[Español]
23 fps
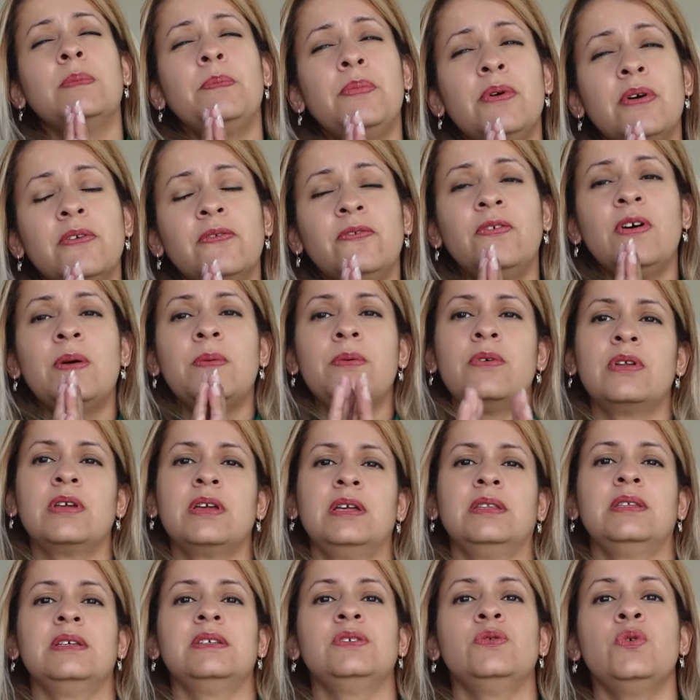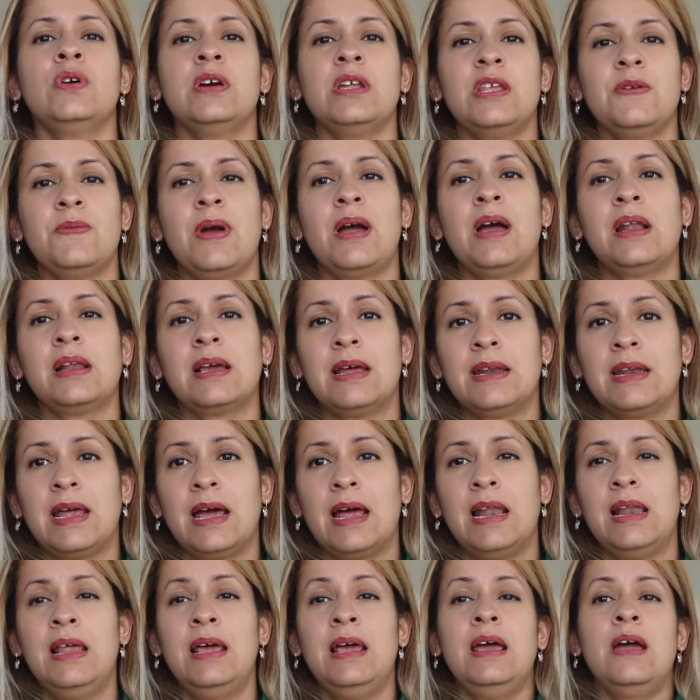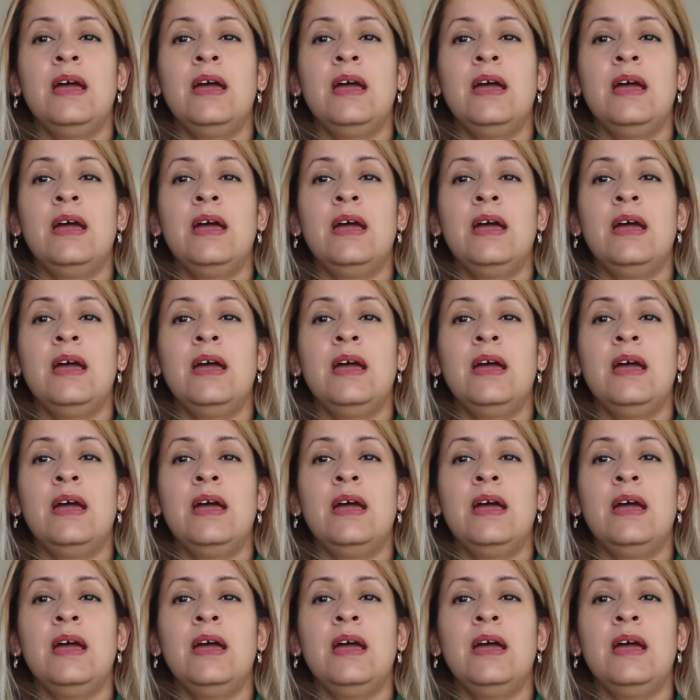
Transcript: por favor que te suscribas al canal,